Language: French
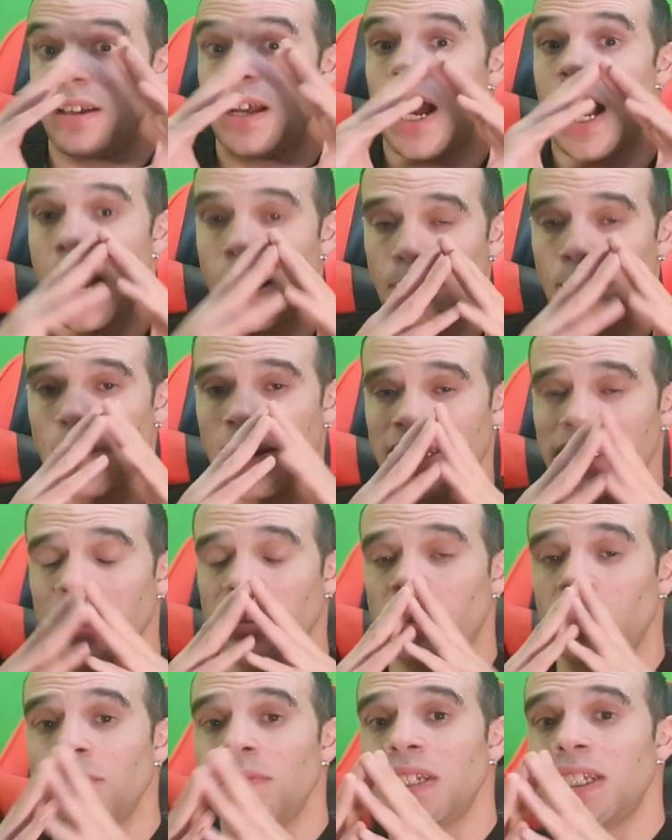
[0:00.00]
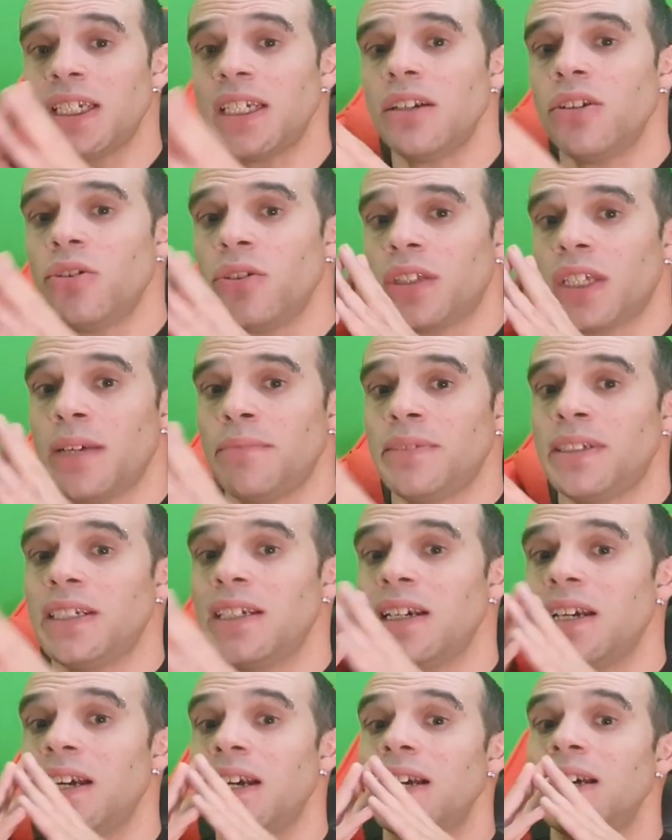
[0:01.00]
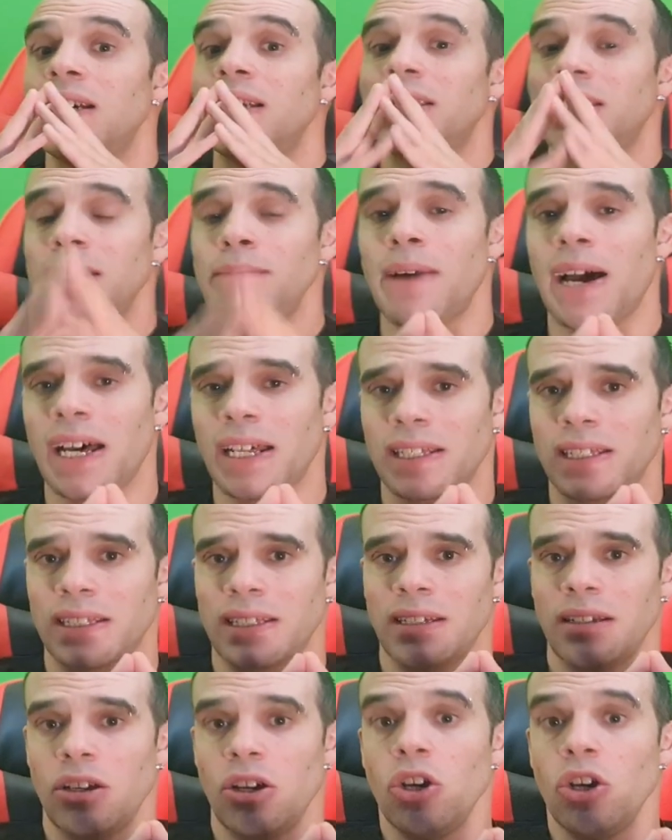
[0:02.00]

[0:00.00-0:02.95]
à partir de midi le samedi 6 mars